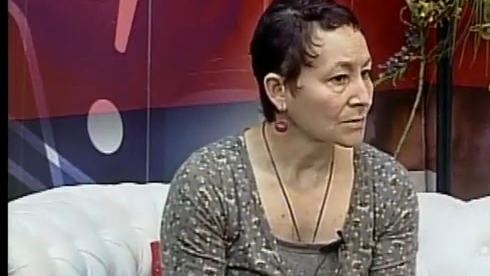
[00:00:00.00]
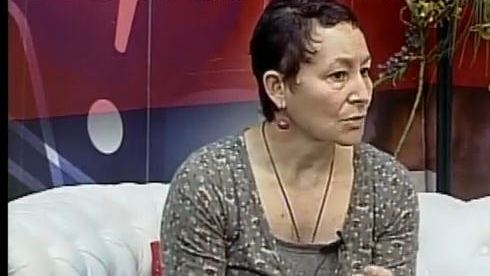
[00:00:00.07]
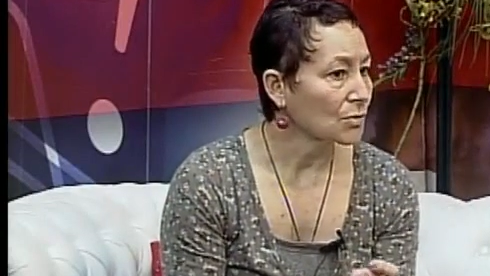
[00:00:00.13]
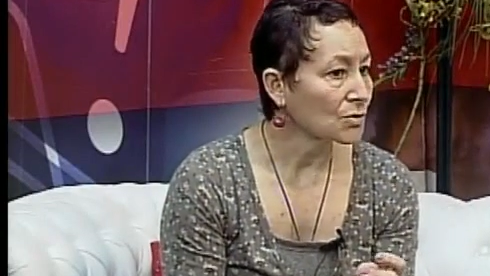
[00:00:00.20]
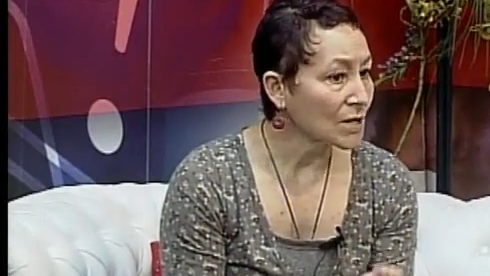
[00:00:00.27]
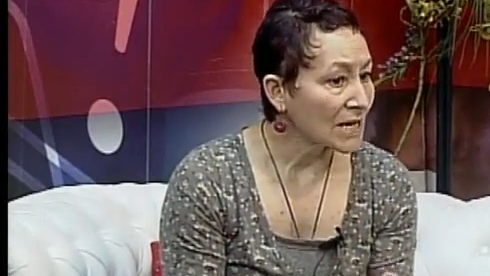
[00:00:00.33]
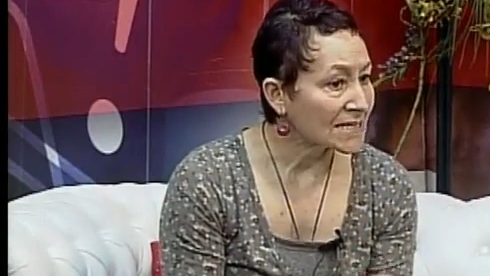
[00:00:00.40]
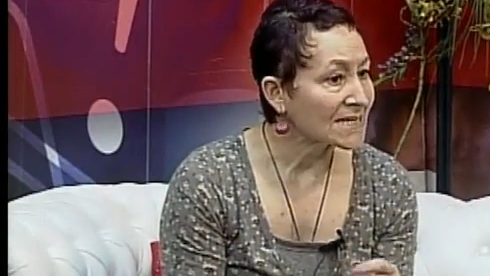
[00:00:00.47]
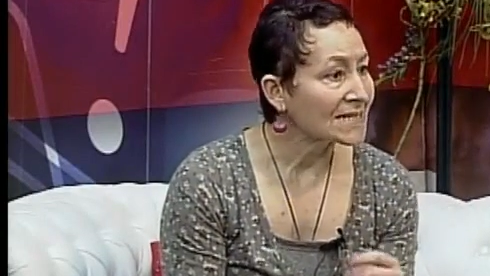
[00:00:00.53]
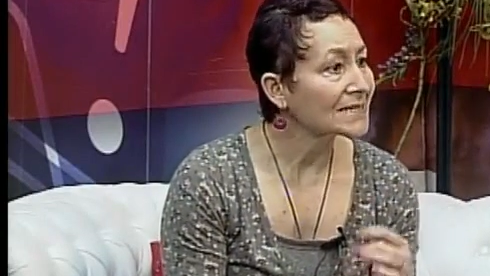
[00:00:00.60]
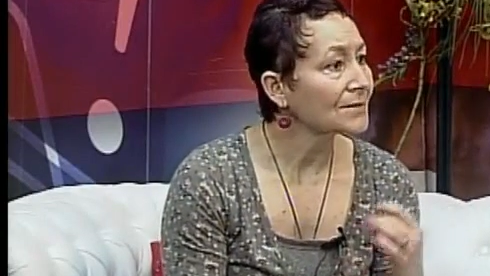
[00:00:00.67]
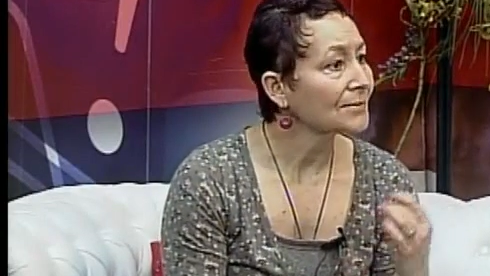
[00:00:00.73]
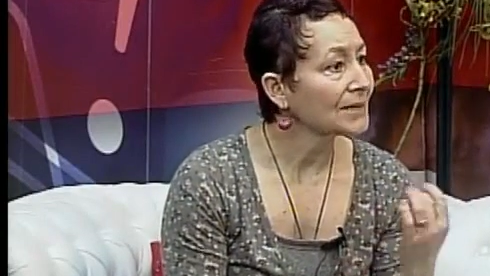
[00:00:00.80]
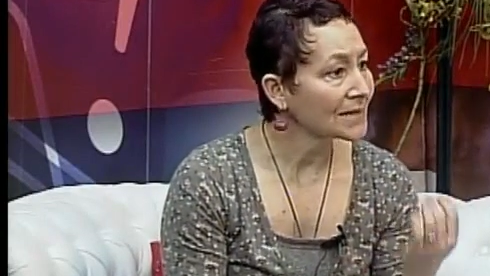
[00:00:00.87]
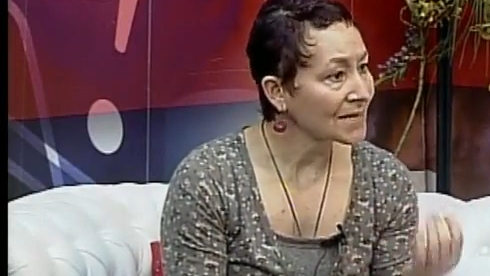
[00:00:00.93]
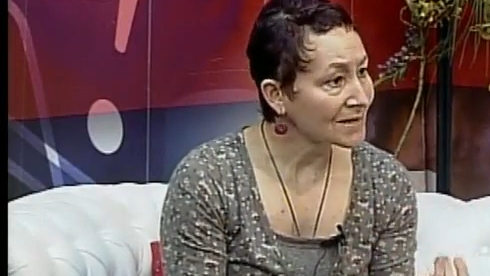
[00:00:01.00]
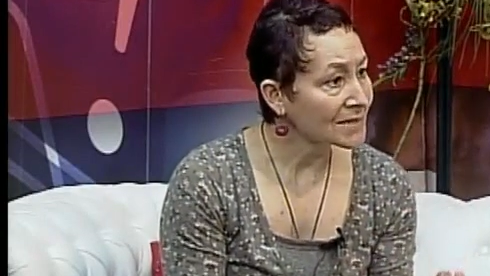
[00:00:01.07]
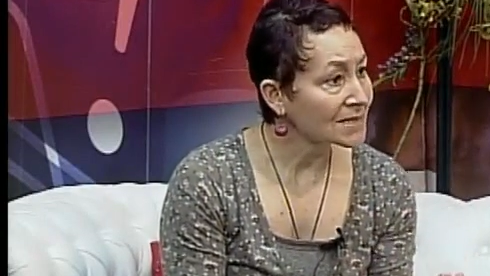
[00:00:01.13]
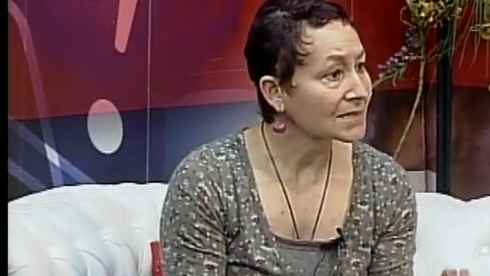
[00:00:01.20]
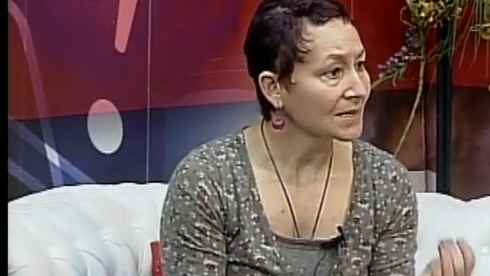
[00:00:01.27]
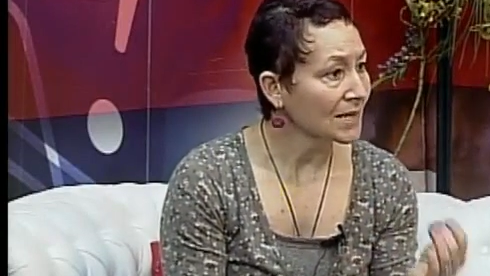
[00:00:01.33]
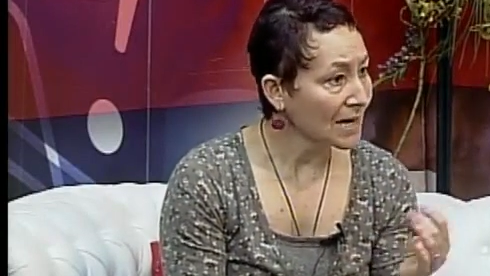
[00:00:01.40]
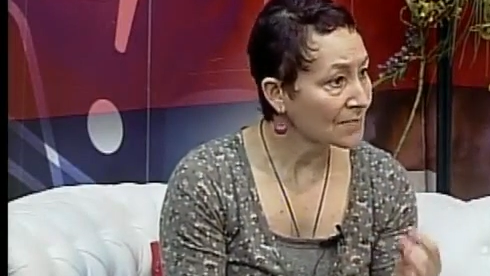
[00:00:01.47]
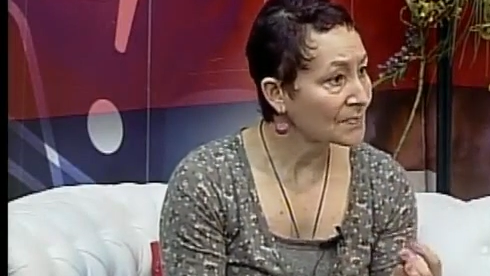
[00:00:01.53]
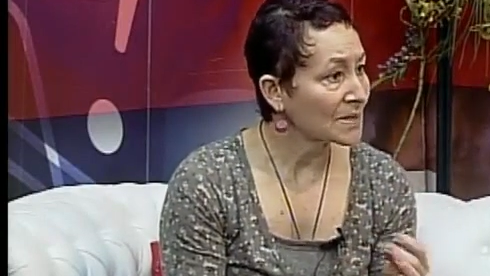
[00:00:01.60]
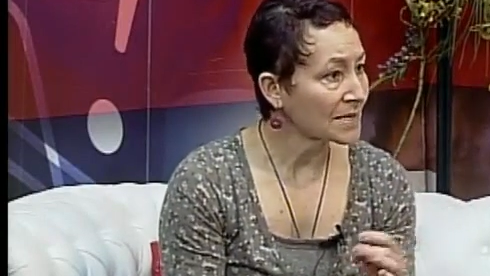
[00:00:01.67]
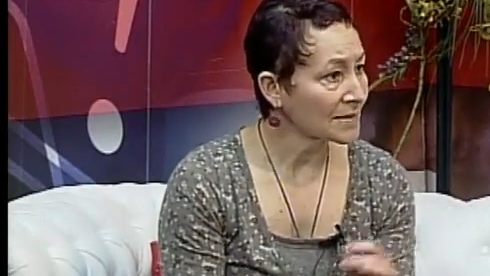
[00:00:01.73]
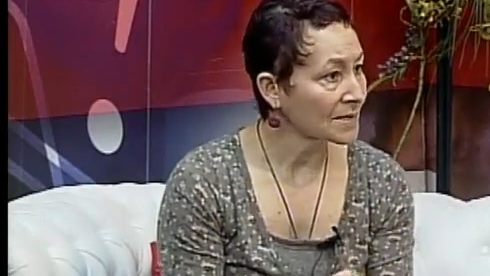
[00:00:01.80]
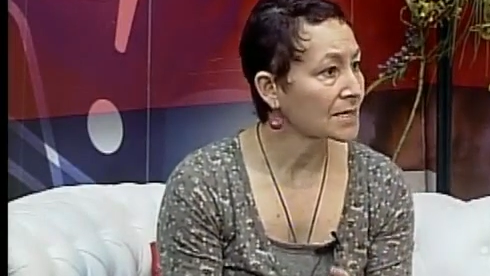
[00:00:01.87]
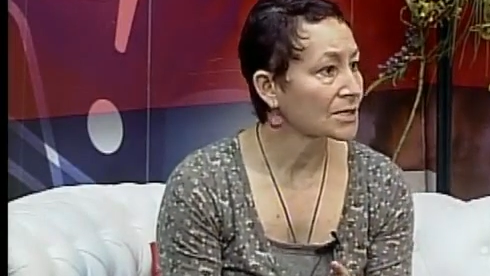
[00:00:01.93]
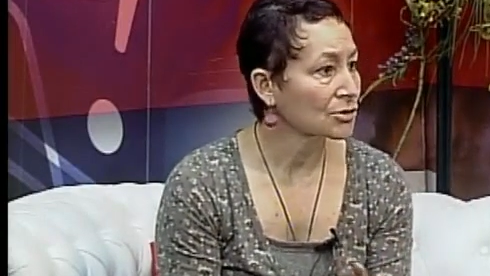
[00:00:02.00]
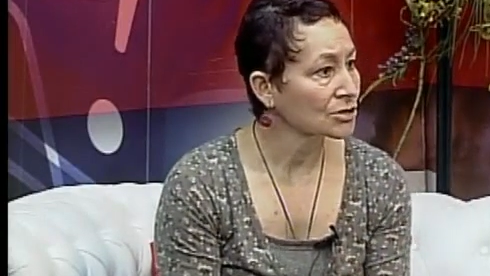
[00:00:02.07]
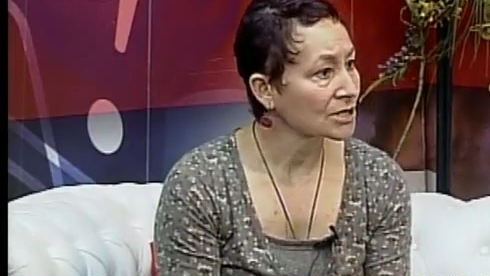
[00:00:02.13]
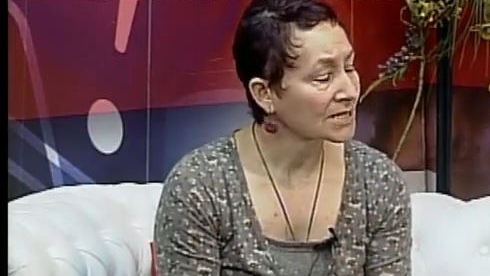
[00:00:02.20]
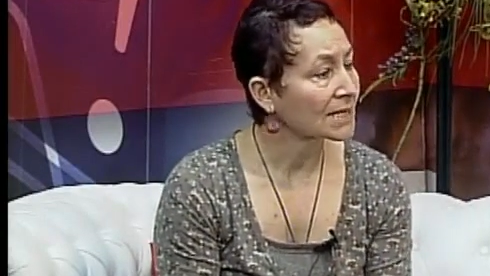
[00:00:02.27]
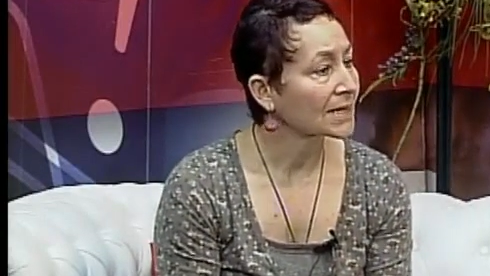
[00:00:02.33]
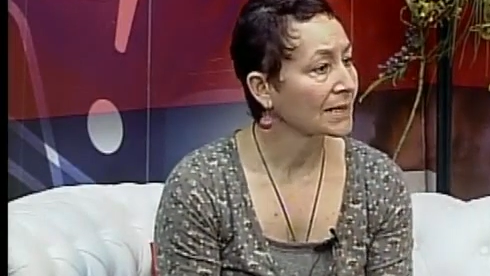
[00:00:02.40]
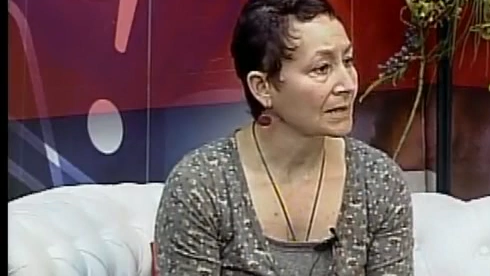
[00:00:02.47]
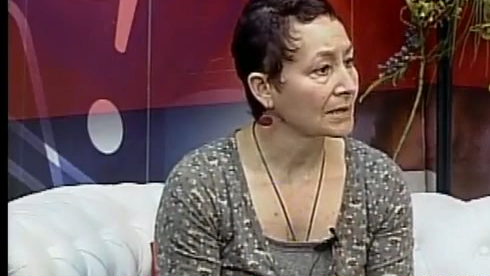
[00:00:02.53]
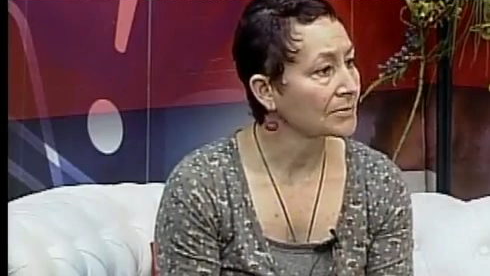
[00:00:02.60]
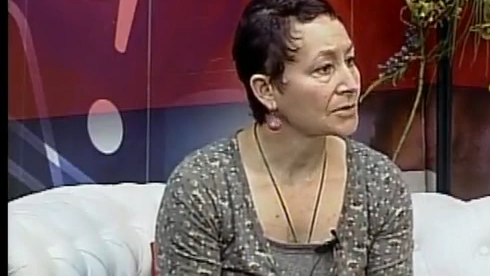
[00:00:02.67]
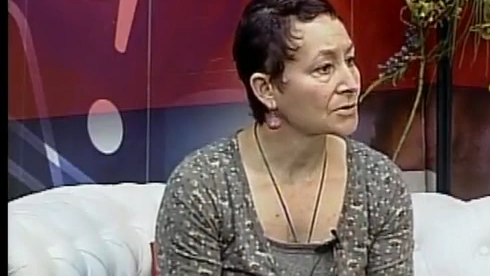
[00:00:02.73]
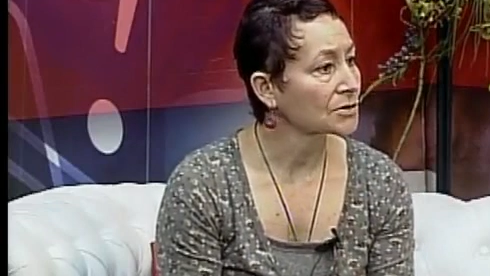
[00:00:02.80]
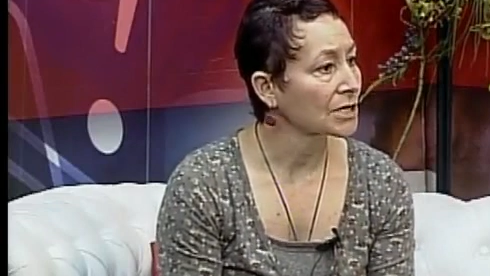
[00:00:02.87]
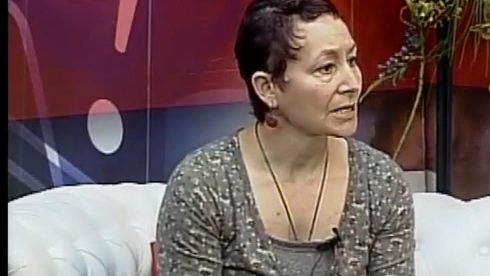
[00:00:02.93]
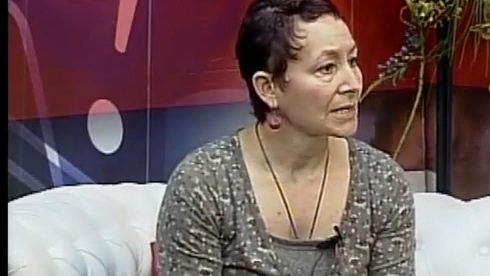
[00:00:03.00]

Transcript: o las sensibilidades a padecer esos desequilibrios.